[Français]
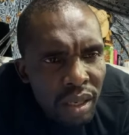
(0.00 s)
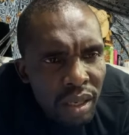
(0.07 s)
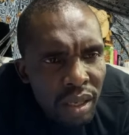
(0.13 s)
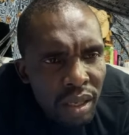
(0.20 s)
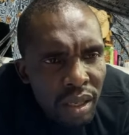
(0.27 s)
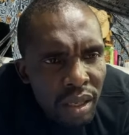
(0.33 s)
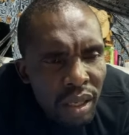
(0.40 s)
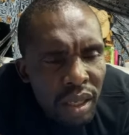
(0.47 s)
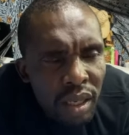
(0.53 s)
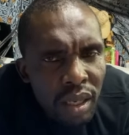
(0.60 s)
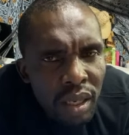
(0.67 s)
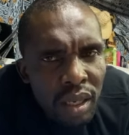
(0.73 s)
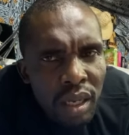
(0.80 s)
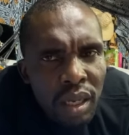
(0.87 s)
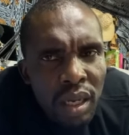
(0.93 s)
Oui, j'ai le
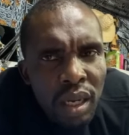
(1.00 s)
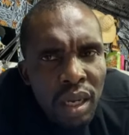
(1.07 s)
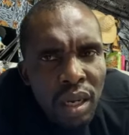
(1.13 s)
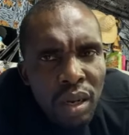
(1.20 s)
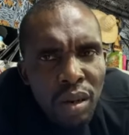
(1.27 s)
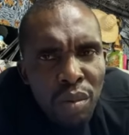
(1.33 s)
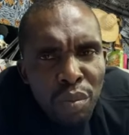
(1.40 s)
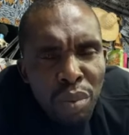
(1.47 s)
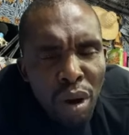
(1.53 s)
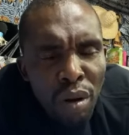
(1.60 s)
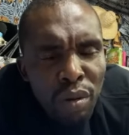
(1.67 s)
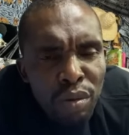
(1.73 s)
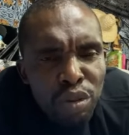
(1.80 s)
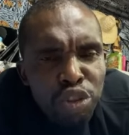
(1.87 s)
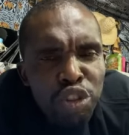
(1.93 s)
couteau.
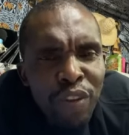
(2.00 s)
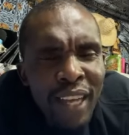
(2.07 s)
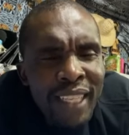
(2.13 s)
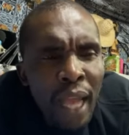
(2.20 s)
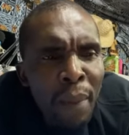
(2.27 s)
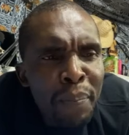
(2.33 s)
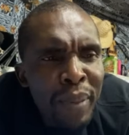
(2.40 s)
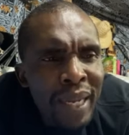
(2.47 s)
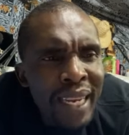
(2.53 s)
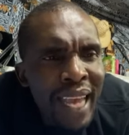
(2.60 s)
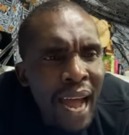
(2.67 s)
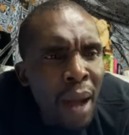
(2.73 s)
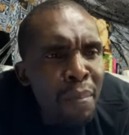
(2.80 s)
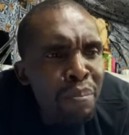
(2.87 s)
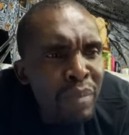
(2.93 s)
Bon, je vais t'appeler
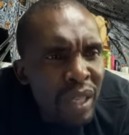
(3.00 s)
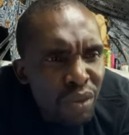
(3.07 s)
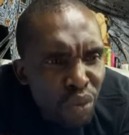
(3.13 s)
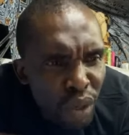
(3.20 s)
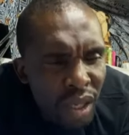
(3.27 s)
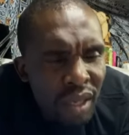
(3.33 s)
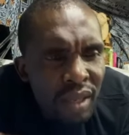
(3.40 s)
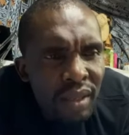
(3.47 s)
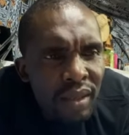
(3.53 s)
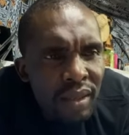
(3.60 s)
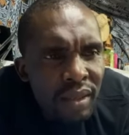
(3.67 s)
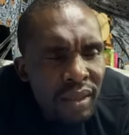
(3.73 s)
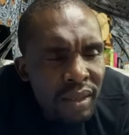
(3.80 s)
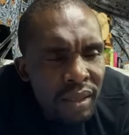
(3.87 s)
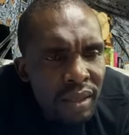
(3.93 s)
à minuit.
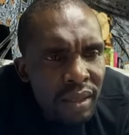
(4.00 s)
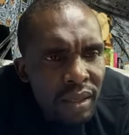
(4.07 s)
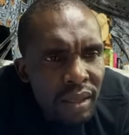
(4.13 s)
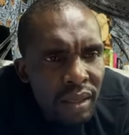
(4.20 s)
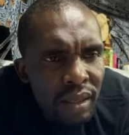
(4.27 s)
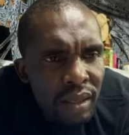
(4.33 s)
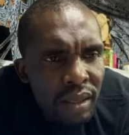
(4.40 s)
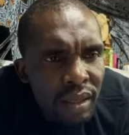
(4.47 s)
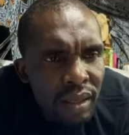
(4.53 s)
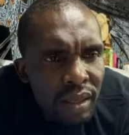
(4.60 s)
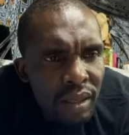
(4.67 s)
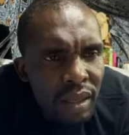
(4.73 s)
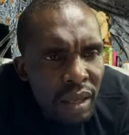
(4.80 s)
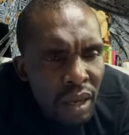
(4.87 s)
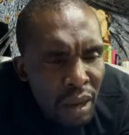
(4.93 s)
Mhm.
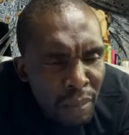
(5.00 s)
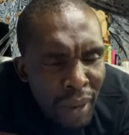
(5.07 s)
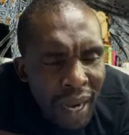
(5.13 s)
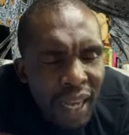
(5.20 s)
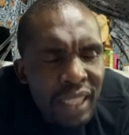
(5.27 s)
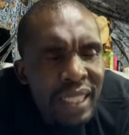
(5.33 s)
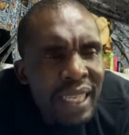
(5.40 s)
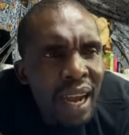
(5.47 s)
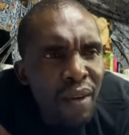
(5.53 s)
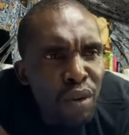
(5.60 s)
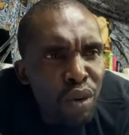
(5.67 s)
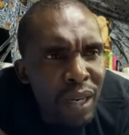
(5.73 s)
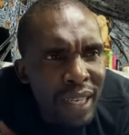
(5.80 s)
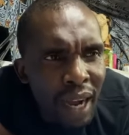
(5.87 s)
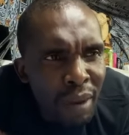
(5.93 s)
Parce que c'est là
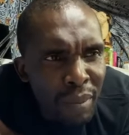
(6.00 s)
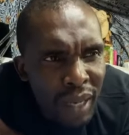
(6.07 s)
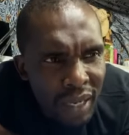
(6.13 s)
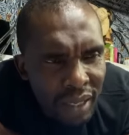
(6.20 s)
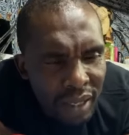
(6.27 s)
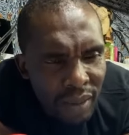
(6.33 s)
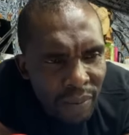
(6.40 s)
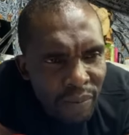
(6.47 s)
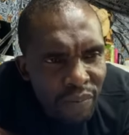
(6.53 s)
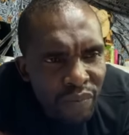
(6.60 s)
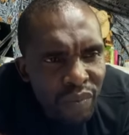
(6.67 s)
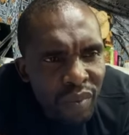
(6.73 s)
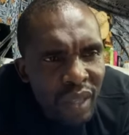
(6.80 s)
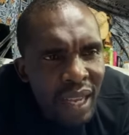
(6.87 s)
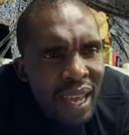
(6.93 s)
le grand maître.
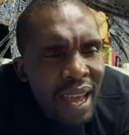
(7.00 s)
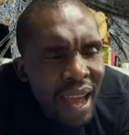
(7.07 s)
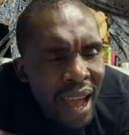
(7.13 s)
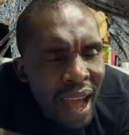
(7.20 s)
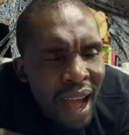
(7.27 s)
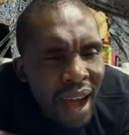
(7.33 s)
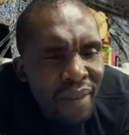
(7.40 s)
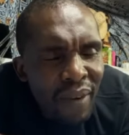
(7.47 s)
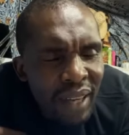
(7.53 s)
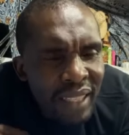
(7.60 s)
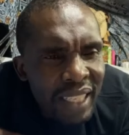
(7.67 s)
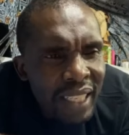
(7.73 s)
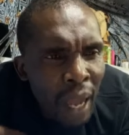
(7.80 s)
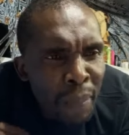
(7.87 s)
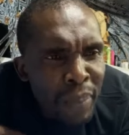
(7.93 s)
Avant de
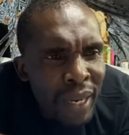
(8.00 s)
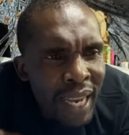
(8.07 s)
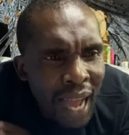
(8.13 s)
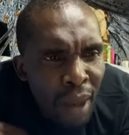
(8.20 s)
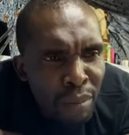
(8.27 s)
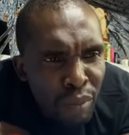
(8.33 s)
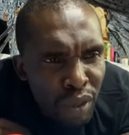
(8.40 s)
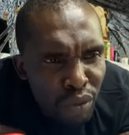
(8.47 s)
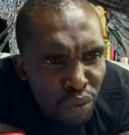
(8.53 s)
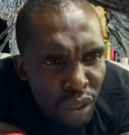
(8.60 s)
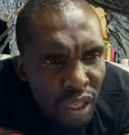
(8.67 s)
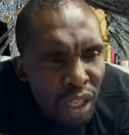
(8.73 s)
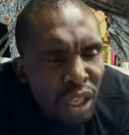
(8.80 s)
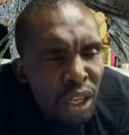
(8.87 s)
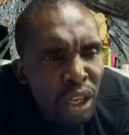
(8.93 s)
t'appeler à
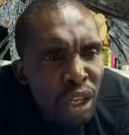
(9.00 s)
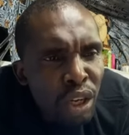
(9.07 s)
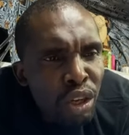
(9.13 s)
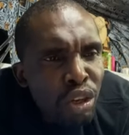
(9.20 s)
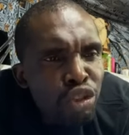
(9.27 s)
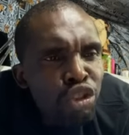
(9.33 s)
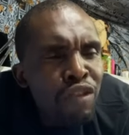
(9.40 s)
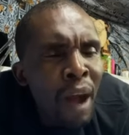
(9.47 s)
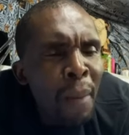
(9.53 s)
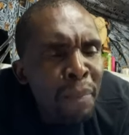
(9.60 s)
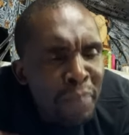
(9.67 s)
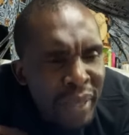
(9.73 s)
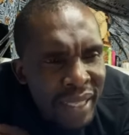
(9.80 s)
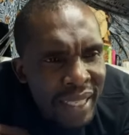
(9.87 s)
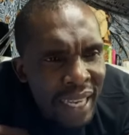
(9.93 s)
minuit, tu vas mhm.
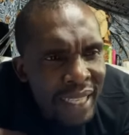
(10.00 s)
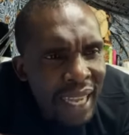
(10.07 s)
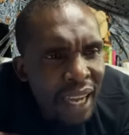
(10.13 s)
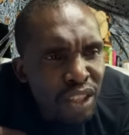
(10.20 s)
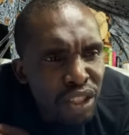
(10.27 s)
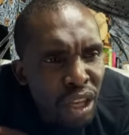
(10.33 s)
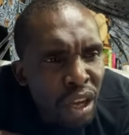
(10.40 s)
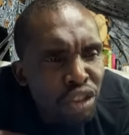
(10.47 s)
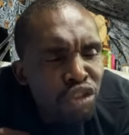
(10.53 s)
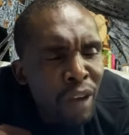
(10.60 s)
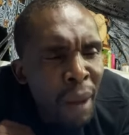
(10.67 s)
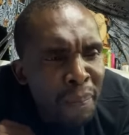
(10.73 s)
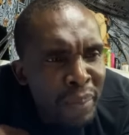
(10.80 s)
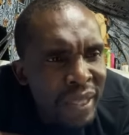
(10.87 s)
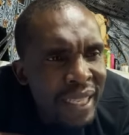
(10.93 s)
pisser dans un, tu
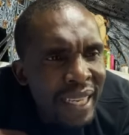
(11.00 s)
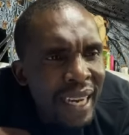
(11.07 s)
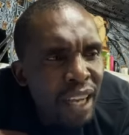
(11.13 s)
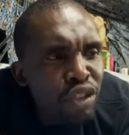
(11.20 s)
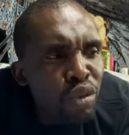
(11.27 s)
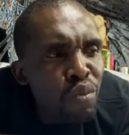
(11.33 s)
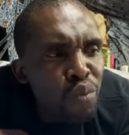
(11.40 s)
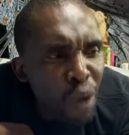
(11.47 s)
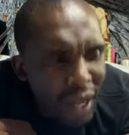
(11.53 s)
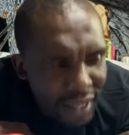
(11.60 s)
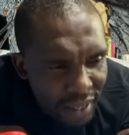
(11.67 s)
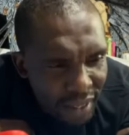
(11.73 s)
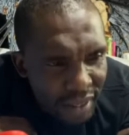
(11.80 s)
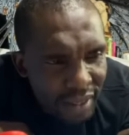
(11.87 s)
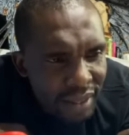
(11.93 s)
vas pisser dans une
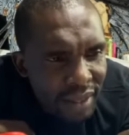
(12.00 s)
boîte.